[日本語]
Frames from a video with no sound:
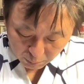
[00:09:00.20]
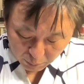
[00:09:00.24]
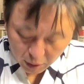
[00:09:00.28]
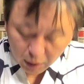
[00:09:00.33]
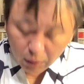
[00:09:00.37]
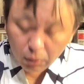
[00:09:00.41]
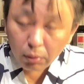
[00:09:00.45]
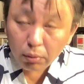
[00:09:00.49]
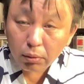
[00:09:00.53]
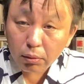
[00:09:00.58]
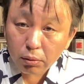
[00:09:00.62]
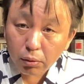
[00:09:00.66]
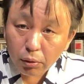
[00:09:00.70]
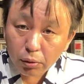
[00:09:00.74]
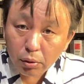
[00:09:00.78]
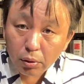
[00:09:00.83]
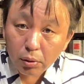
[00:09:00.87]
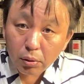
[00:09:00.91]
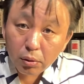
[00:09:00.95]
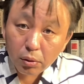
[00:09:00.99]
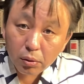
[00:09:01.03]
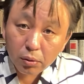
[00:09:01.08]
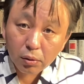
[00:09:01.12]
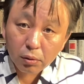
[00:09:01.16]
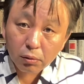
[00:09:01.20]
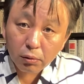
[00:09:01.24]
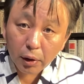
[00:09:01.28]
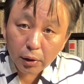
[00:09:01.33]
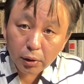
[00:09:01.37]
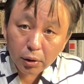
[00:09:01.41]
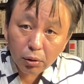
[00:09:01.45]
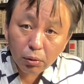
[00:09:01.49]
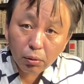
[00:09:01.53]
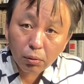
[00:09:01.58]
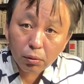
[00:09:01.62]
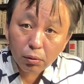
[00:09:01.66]
米国の手術数
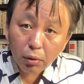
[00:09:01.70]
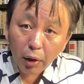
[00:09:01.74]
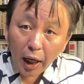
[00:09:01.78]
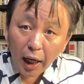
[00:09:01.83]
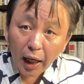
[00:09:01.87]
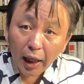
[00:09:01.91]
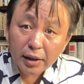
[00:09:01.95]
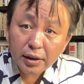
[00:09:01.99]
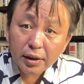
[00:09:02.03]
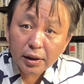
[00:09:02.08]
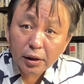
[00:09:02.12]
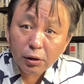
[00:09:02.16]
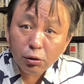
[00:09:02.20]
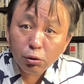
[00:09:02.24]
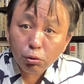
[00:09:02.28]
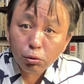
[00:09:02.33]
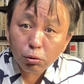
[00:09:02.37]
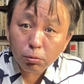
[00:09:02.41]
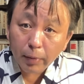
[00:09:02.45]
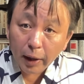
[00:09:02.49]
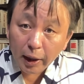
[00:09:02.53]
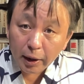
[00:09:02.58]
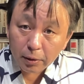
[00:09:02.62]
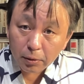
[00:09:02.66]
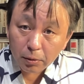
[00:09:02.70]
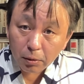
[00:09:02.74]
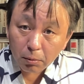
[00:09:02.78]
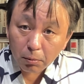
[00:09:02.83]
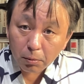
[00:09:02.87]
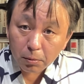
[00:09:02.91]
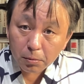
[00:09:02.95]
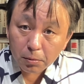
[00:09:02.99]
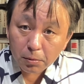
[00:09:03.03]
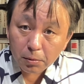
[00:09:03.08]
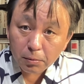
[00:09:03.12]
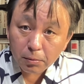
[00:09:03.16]
は日本の80倍に上
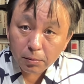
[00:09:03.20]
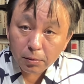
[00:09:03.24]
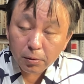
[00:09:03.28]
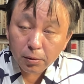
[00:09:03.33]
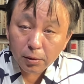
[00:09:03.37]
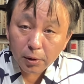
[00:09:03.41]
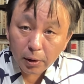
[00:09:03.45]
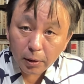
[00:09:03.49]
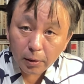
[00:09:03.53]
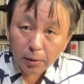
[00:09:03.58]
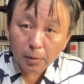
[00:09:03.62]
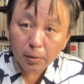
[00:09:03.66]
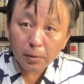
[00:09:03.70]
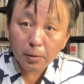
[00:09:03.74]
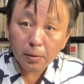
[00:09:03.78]
るんですね。